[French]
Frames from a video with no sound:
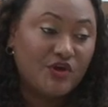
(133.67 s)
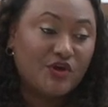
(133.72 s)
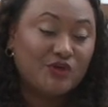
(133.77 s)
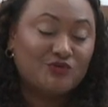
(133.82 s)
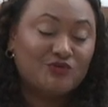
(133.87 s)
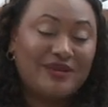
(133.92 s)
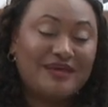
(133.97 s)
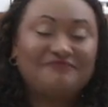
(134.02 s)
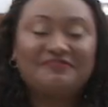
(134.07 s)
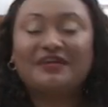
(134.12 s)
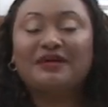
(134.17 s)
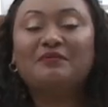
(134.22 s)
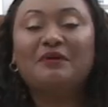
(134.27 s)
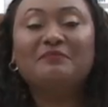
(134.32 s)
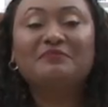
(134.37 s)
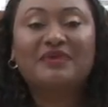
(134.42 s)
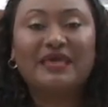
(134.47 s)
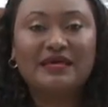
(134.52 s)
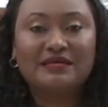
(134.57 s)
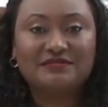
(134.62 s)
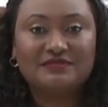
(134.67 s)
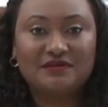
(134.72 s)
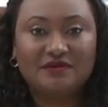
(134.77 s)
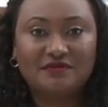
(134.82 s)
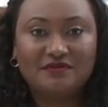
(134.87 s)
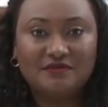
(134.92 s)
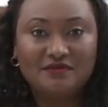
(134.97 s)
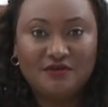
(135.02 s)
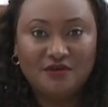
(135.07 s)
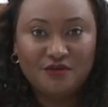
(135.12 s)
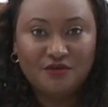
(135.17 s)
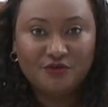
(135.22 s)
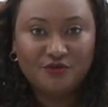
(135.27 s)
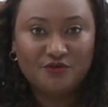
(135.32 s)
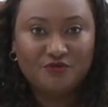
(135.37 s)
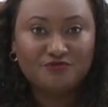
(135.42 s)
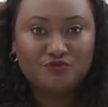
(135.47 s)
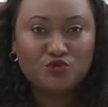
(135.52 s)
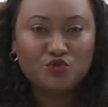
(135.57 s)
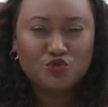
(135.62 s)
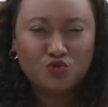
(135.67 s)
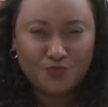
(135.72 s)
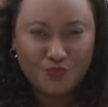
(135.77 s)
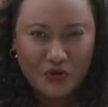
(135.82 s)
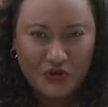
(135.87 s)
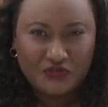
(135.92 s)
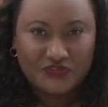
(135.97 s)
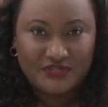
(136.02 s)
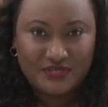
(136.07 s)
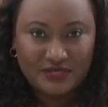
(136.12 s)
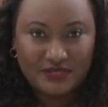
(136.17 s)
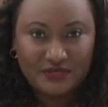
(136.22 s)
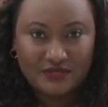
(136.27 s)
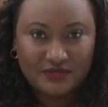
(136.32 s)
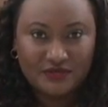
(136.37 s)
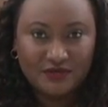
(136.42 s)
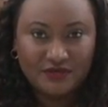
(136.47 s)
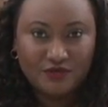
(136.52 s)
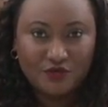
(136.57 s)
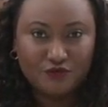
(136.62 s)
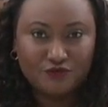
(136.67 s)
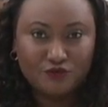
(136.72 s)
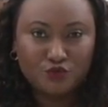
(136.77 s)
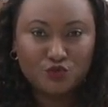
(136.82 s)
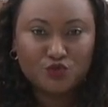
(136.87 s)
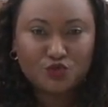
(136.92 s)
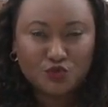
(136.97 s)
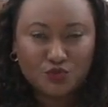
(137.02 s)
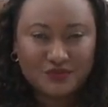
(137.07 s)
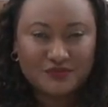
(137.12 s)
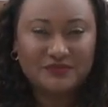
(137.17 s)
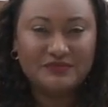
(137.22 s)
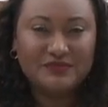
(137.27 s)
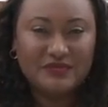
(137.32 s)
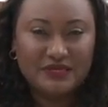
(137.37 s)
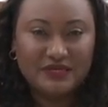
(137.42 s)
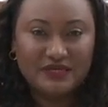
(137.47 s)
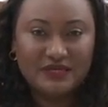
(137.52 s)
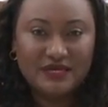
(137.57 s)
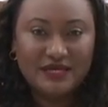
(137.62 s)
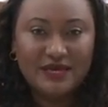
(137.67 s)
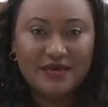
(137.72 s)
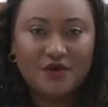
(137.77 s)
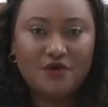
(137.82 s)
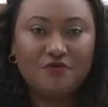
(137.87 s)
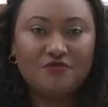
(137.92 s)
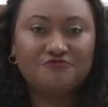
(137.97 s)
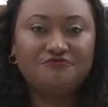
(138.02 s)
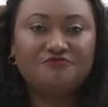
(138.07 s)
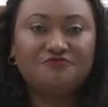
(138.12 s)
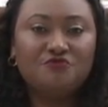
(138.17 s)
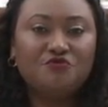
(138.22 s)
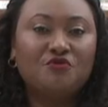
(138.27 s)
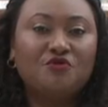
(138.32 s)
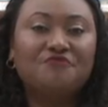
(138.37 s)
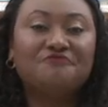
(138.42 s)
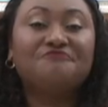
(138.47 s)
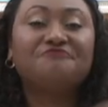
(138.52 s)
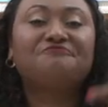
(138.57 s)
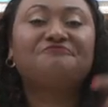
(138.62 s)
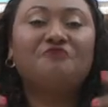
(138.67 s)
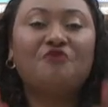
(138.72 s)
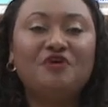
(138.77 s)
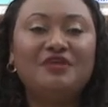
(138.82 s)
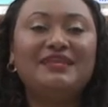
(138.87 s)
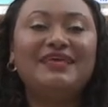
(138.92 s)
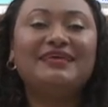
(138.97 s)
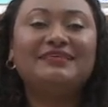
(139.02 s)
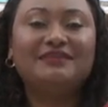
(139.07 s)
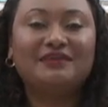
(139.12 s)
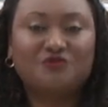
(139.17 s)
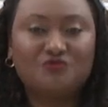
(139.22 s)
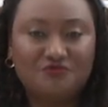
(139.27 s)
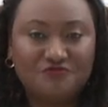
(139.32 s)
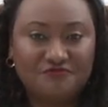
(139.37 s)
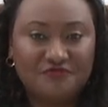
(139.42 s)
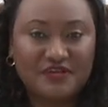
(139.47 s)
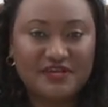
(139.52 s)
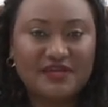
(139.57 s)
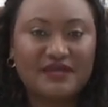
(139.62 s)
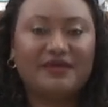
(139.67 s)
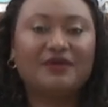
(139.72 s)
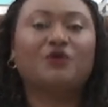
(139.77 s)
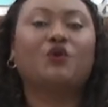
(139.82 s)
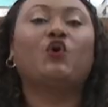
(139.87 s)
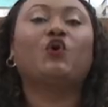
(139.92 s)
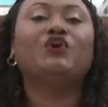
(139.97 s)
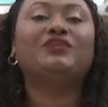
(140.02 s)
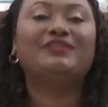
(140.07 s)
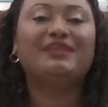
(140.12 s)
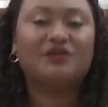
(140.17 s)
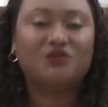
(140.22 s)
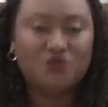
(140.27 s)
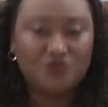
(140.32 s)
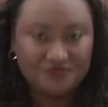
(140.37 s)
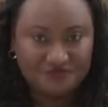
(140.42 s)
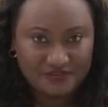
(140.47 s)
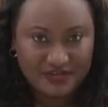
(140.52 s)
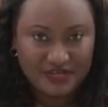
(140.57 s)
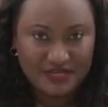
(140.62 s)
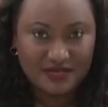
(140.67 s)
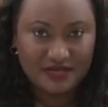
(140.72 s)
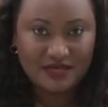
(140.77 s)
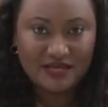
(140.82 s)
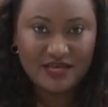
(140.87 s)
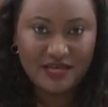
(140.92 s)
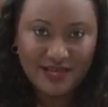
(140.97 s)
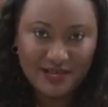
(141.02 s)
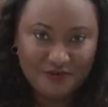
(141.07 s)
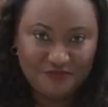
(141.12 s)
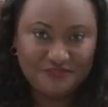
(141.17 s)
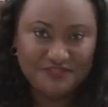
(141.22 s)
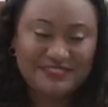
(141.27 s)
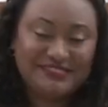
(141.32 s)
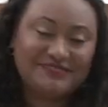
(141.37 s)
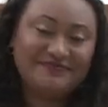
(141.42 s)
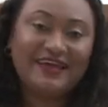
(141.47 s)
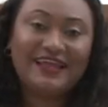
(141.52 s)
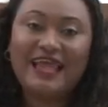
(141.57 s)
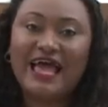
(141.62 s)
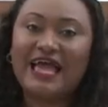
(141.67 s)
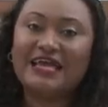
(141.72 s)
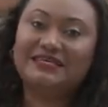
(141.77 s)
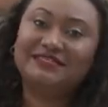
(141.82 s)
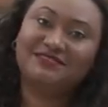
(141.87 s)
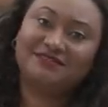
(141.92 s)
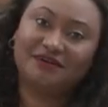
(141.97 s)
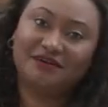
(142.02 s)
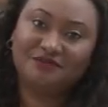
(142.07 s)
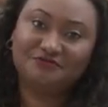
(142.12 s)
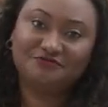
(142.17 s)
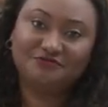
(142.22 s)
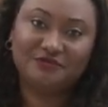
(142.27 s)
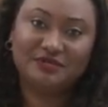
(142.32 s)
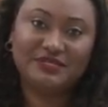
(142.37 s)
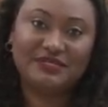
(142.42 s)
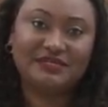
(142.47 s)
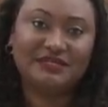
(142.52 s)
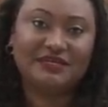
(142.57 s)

cela fait quand même 15 ans que vous supportez, que vous soutenez que vous venez découvrir et redécouvrir le Festival Haïtien en folie.